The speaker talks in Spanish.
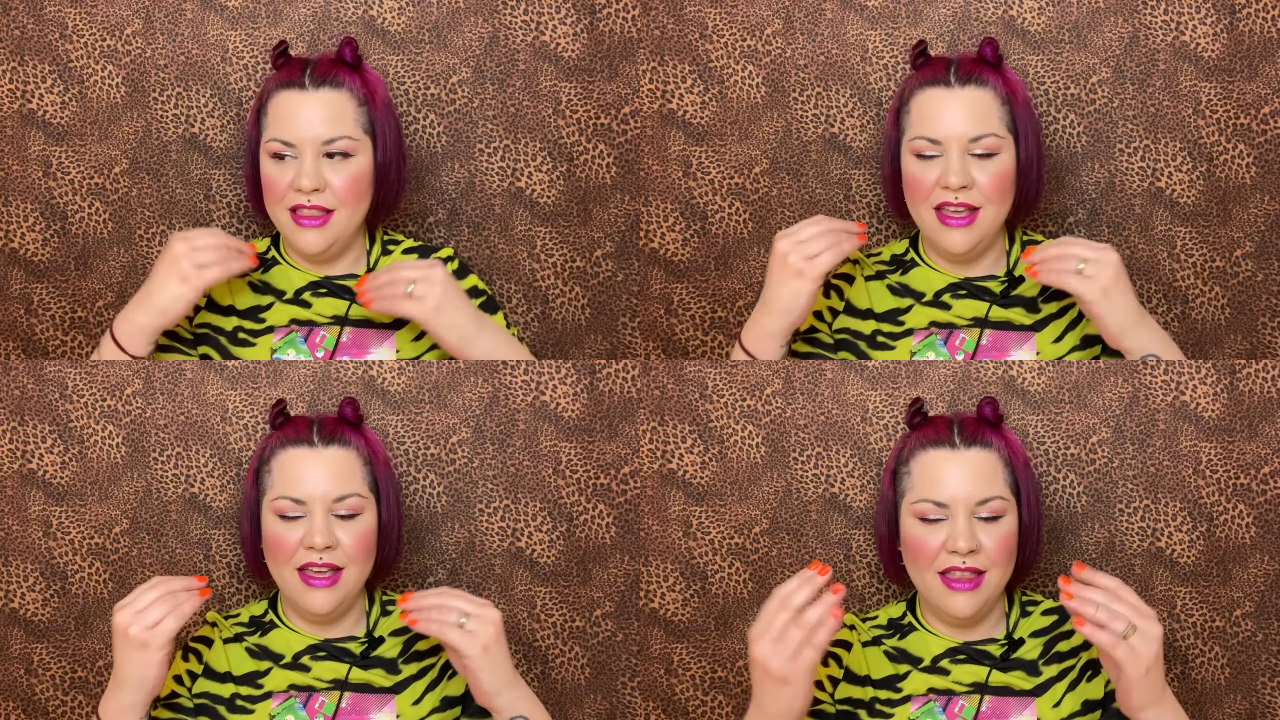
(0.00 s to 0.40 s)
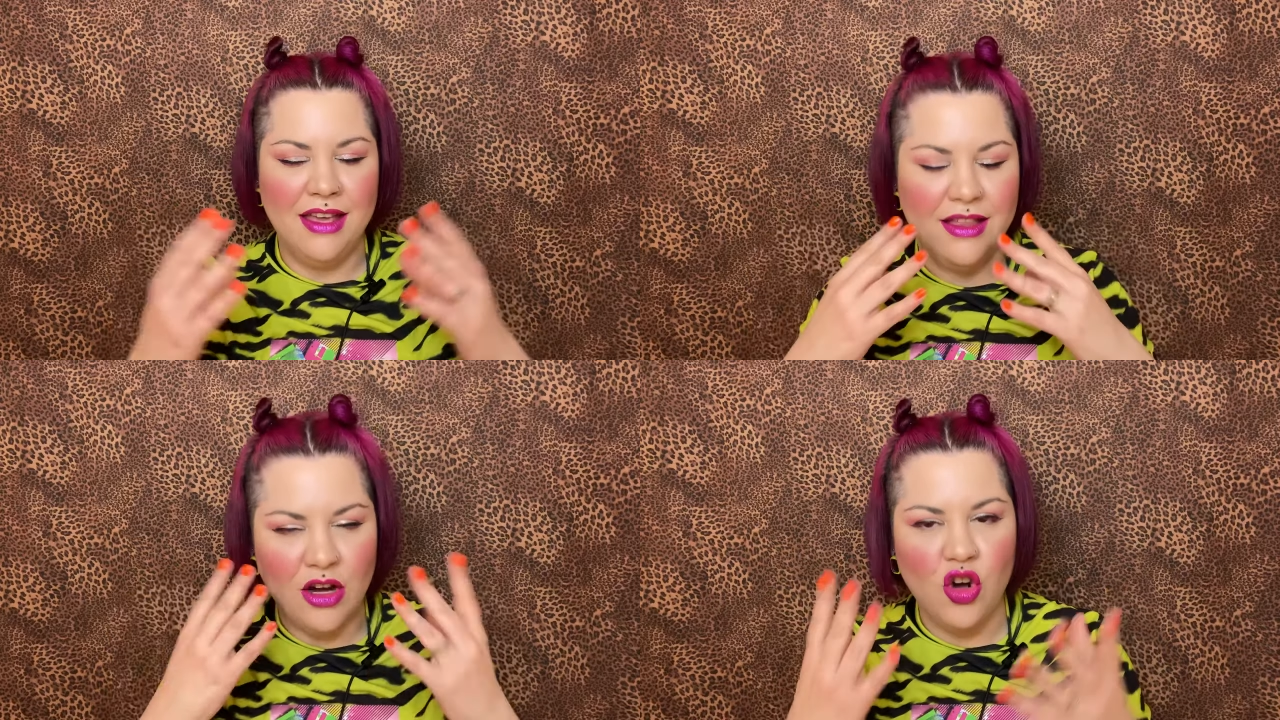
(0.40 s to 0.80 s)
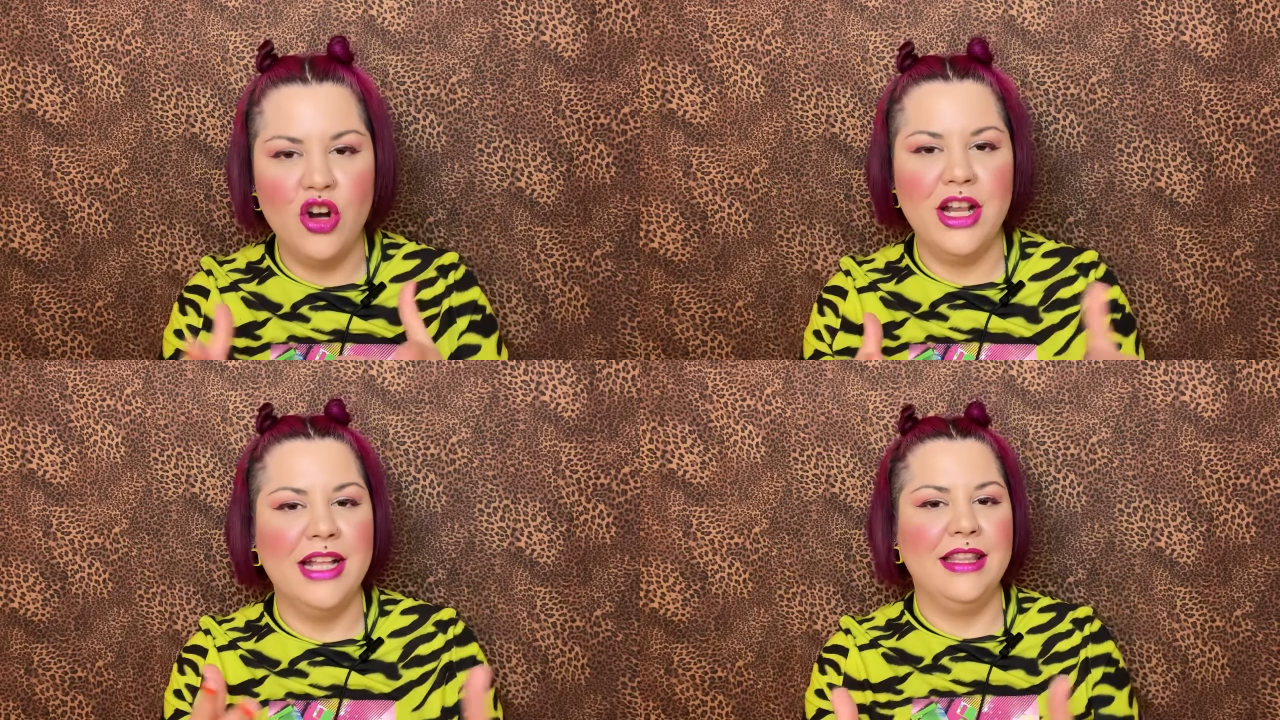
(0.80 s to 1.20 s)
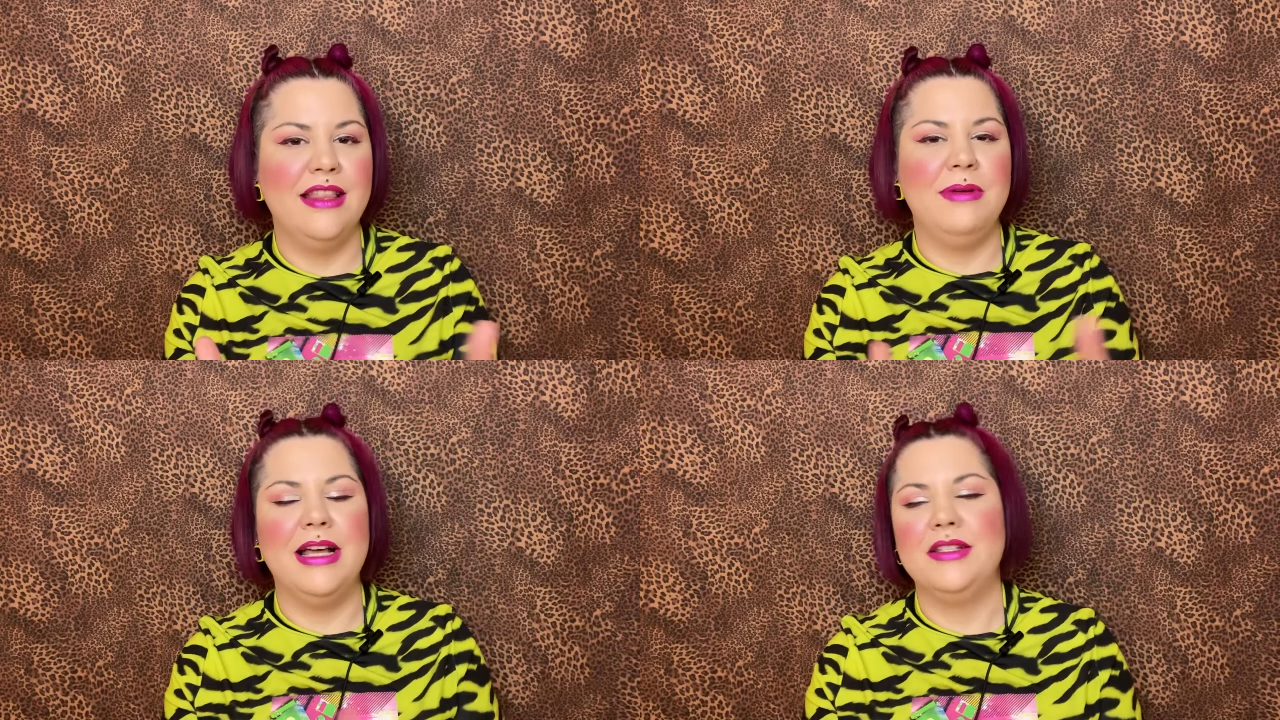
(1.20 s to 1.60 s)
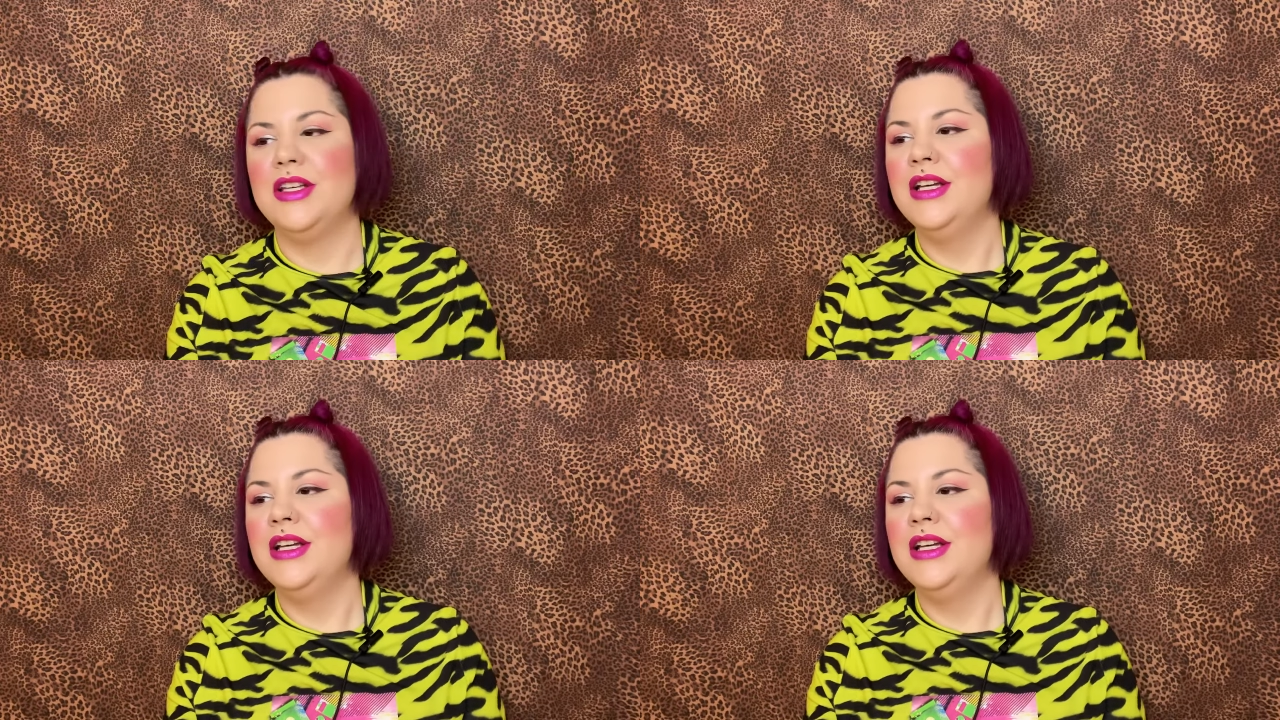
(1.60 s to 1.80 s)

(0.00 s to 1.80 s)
de, de, colorete, de blush.